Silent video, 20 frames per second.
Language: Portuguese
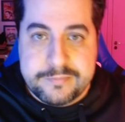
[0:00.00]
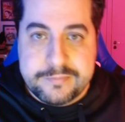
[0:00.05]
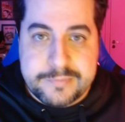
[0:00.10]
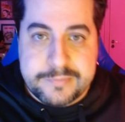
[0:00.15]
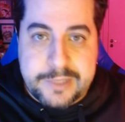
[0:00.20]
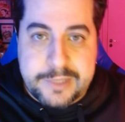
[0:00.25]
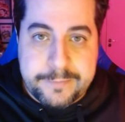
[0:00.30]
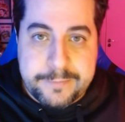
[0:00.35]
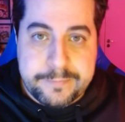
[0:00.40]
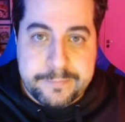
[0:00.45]

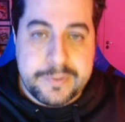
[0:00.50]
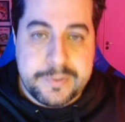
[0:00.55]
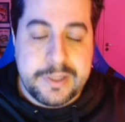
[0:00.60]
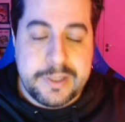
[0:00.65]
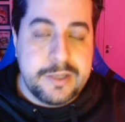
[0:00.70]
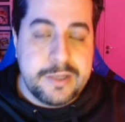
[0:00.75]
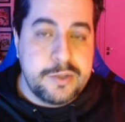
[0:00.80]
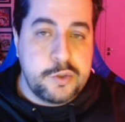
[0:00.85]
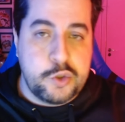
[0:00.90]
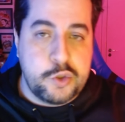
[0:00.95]
Tá?
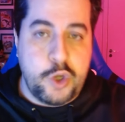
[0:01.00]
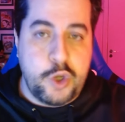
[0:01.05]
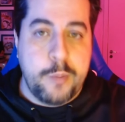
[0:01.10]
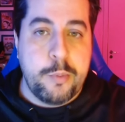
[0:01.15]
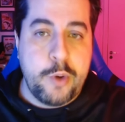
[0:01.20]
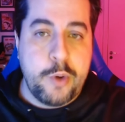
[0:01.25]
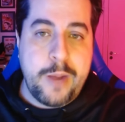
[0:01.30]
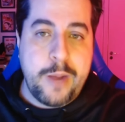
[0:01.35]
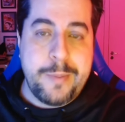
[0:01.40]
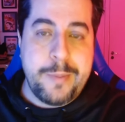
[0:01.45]
Só
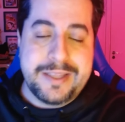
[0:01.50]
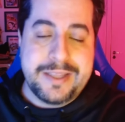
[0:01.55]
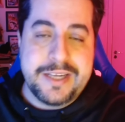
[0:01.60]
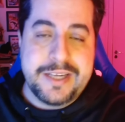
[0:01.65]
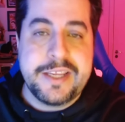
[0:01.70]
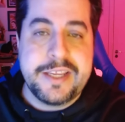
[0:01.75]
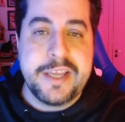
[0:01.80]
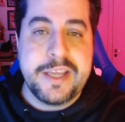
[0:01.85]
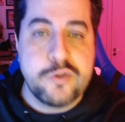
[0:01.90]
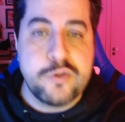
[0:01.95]
para o Real
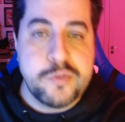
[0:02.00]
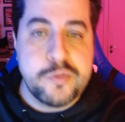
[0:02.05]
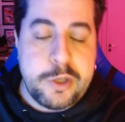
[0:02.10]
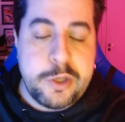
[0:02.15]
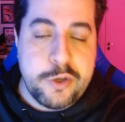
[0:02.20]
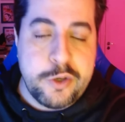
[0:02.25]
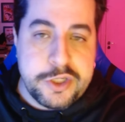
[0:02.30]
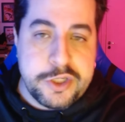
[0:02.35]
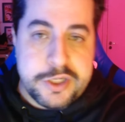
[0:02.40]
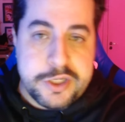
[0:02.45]
Madrid, 500
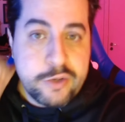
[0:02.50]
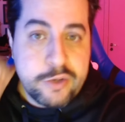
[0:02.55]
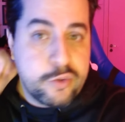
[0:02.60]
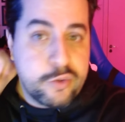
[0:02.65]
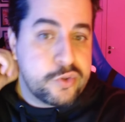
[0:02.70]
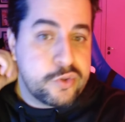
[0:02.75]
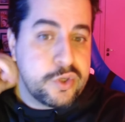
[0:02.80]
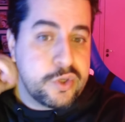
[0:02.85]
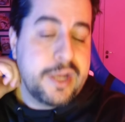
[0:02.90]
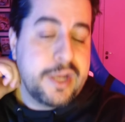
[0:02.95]
milhões de
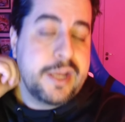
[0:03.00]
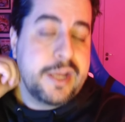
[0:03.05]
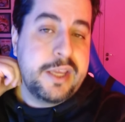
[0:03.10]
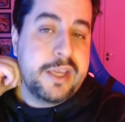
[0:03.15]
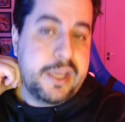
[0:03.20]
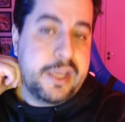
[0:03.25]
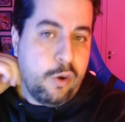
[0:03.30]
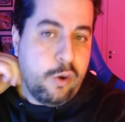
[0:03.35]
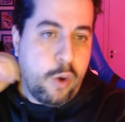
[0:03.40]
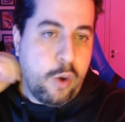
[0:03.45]
euros.
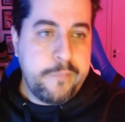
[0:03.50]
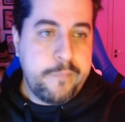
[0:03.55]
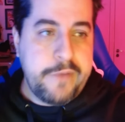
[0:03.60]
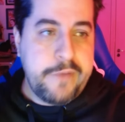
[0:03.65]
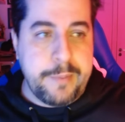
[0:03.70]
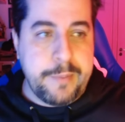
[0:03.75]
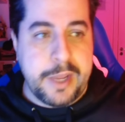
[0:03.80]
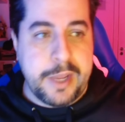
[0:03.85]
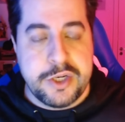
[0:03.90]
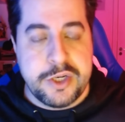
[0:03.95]
E,
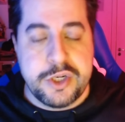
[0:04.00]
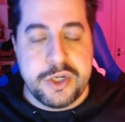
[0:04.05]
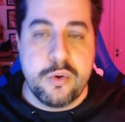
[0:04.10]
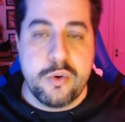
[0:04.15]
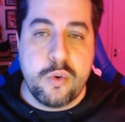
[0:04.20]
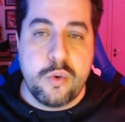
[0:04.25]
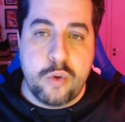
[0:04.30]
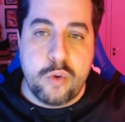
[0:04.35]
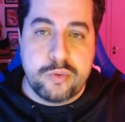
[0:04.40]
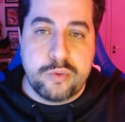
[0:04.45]
obviamente,
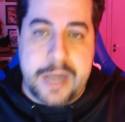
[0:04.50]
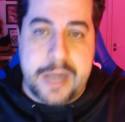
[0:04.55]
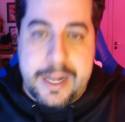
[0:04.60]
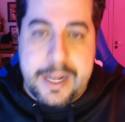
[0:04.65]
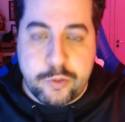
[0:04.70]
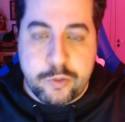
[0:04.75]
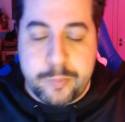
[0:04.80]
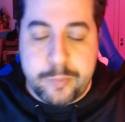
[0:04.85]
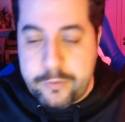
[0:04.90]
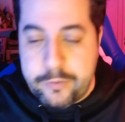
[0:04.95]
o
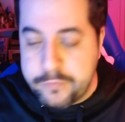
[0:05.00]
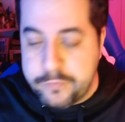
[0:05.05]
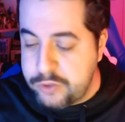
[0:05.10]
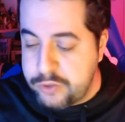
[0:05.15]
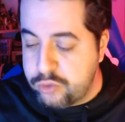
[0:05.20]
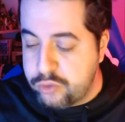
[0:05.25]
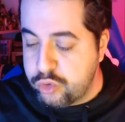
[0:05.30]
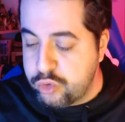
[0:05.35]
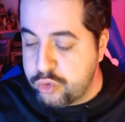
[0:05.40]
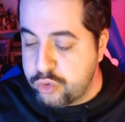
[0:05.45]
contrato para o
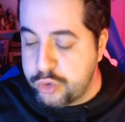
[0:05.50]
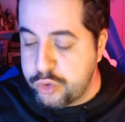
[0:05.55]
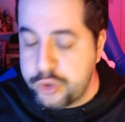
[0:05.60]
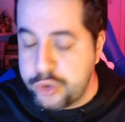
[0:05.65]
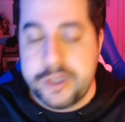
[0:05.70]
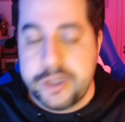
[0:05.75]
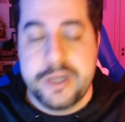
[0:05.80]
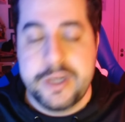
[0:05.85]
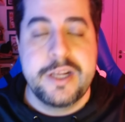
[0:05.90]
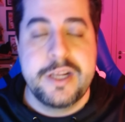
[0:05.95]
Vinícius
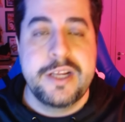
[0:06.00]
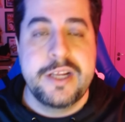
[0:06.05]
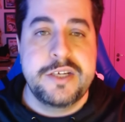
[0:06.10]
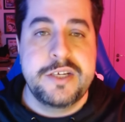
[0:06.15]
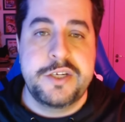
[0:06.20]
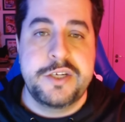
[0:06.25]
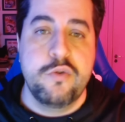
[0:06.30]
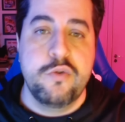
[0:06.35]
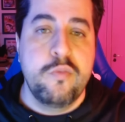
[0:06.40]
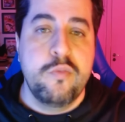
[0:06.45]
Júnior
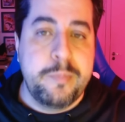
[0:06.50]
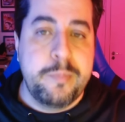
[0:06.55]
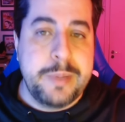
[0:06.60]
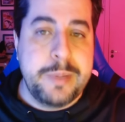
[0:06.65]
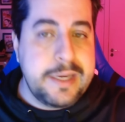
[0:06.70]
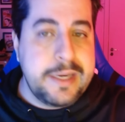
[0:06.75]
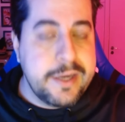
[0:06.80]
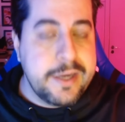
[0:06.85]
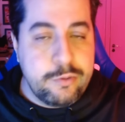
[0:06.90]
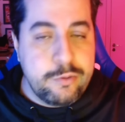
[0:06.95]
de 1
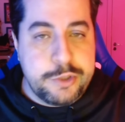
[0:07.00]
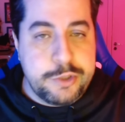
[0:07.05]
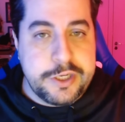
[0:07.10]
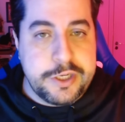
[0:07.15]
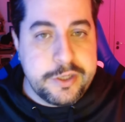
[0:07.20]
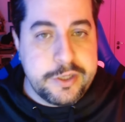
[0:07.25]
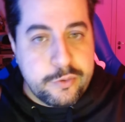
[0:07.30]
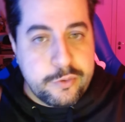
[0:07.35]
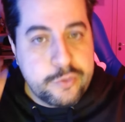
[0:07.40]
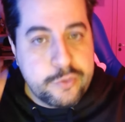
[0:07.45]
bilhão de
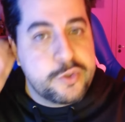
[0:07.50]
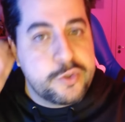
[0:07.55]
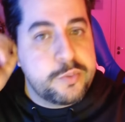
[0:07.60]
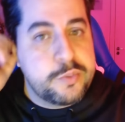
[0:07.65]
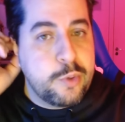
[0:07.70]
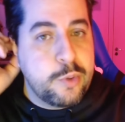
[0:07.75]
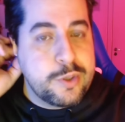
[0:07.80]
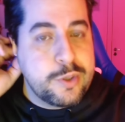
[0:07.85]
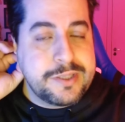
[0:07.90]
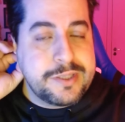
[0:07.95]
euros
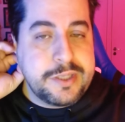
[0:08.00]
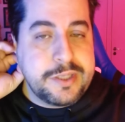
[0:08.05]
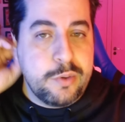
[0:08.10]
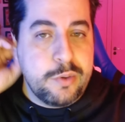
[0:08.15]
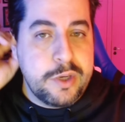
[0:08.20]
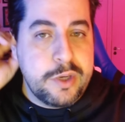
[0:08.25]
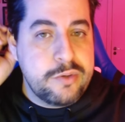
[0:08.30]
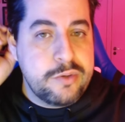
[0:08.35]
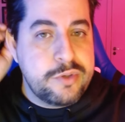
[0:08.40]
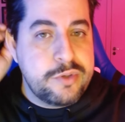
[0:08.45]
por 5
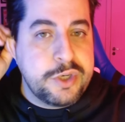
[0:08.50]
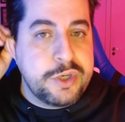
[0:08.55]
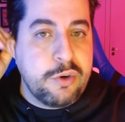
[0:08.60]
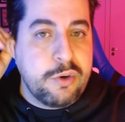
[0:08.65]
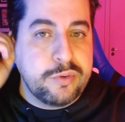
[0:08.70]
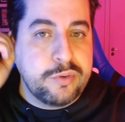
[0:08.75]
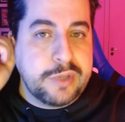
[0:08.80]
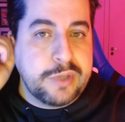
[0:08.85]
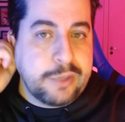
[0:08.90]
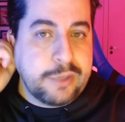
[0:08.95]
anos de
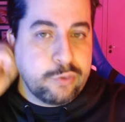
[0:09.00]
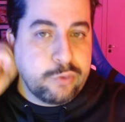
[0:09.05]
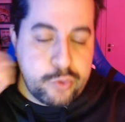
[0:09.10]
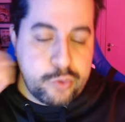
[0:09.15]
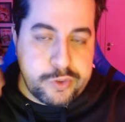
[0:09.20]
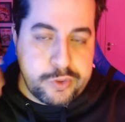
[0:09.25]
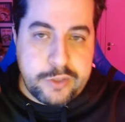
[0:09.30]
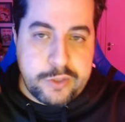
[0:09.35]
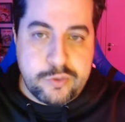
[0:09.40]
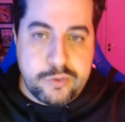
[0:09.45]
contrato,
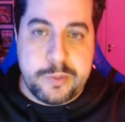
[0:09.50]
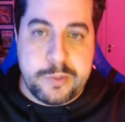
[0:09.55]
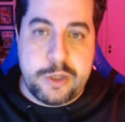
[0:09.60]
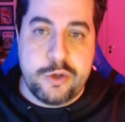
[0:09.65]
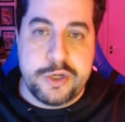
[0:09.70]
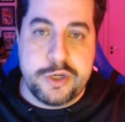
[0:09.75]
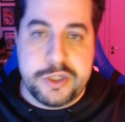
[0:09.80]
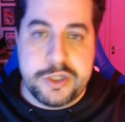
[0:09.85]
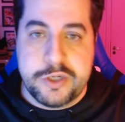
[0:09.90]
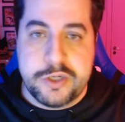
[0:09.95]
200
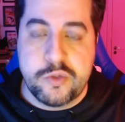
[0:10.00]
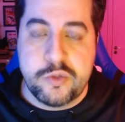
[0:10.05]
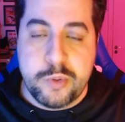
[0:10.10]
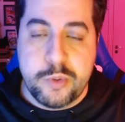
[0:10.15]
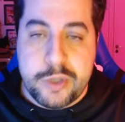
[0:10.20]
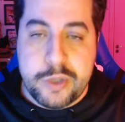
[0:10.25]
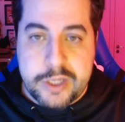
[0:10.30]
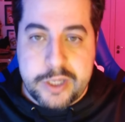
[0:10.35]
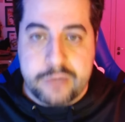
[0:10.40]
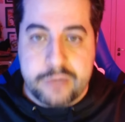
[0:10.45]
milhões de euros
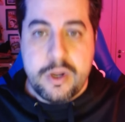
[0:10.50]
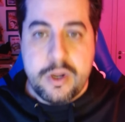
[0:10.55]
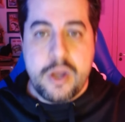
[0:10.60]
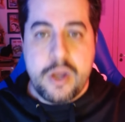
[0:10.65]
por ano,